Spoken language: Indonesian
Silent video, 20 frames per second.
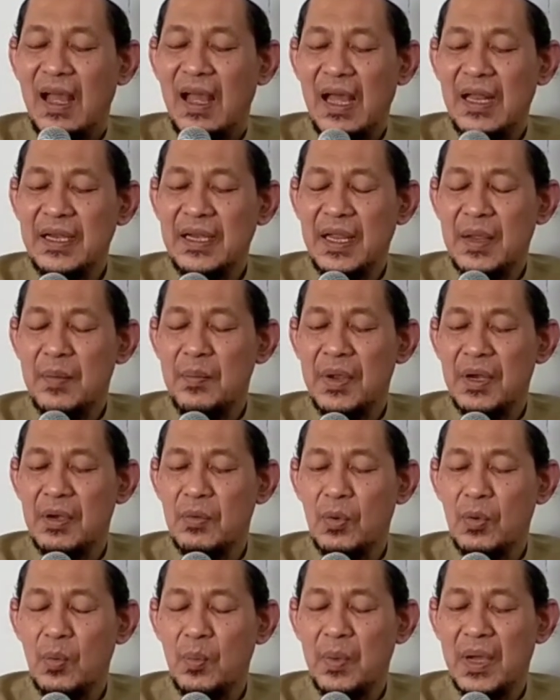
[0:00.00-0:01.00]
Andai
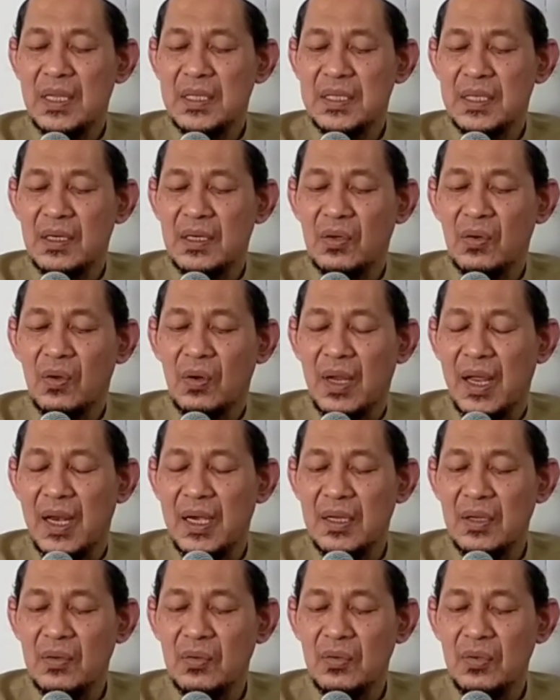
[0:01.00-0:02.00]
emben mau pancen
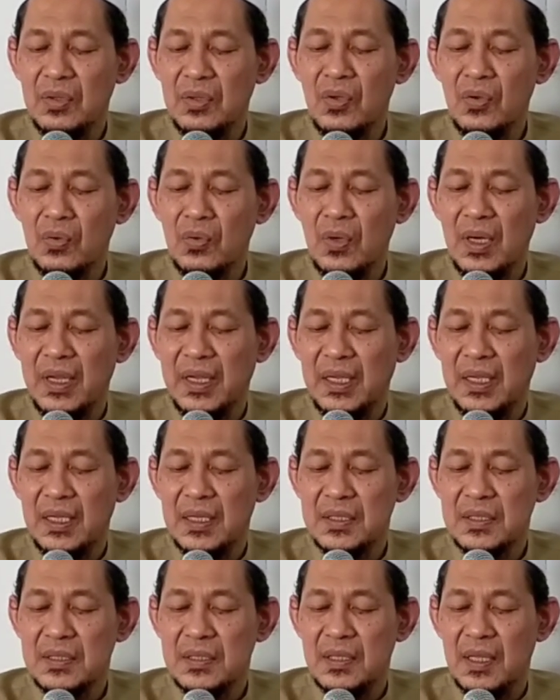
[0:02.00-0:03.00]
Quran niku
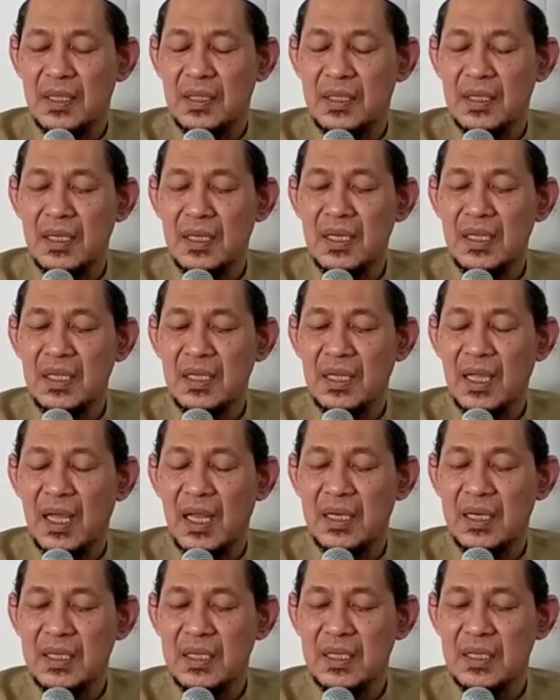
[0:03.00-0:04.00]
nulis, jadi
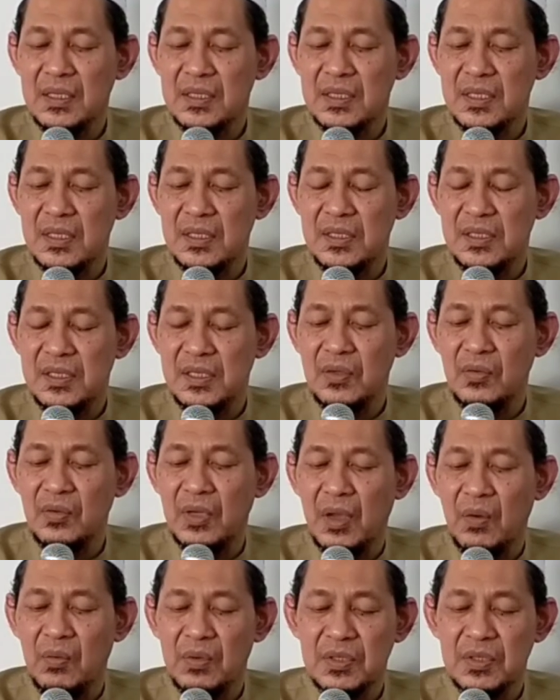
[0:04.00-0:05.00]
ninggali si
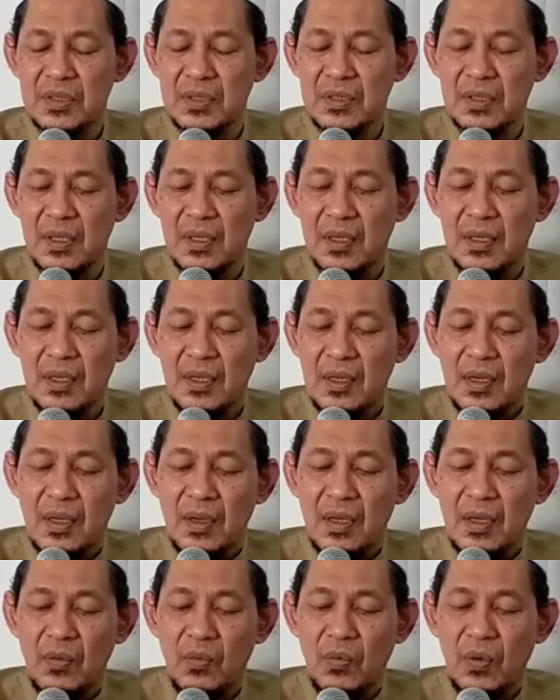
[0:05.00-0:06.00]
jiwa wis
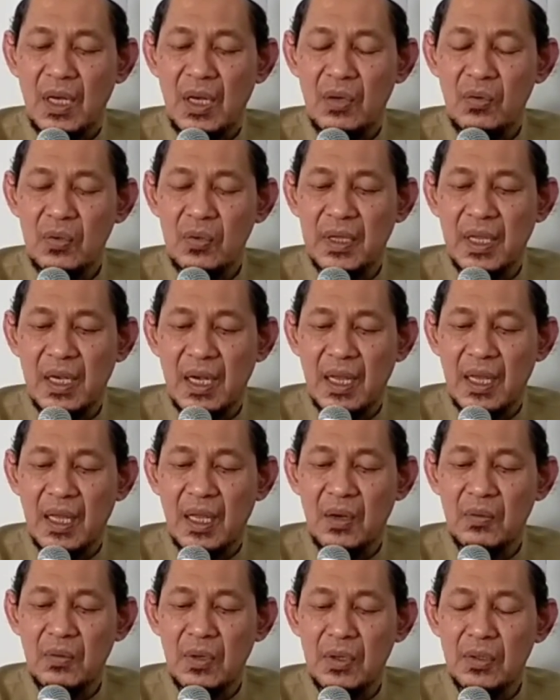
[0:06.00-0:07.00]
wolu kira
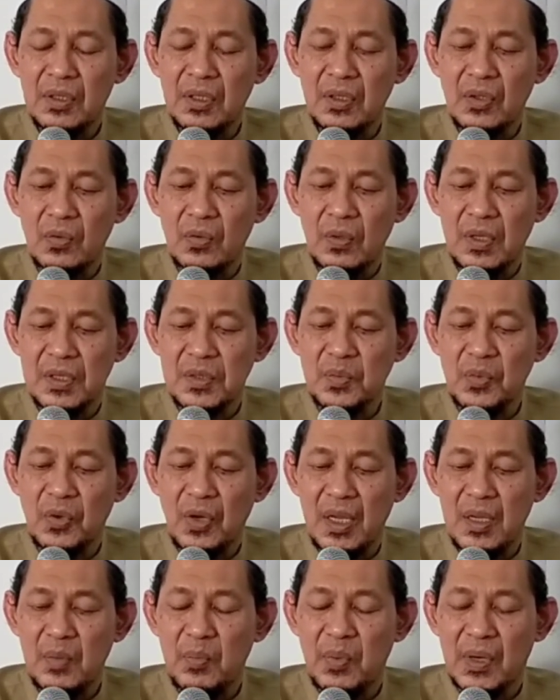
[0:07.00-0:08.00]
karuan ditulis
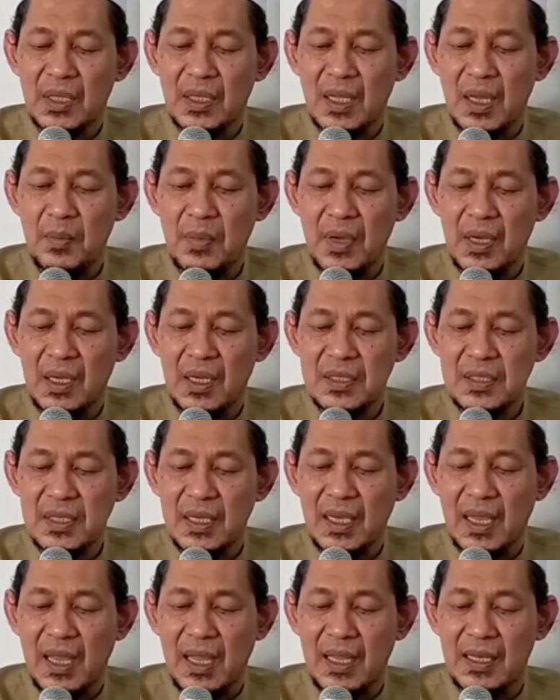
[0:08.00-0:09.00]
mulai pertama
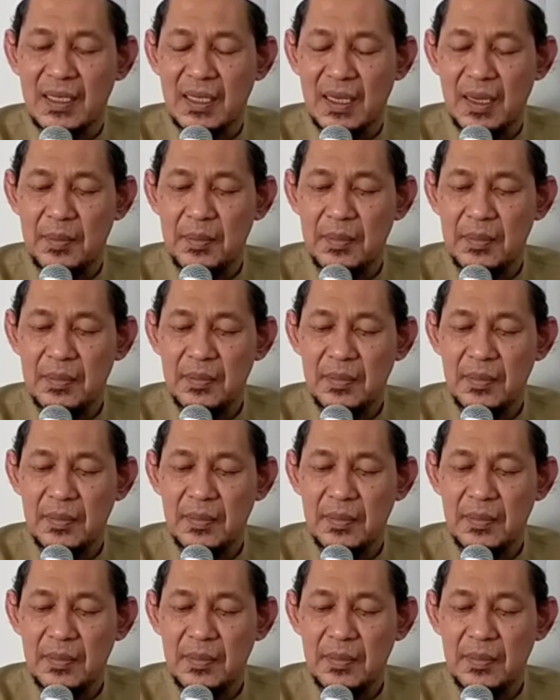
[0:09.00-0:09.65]
ngasih khatam.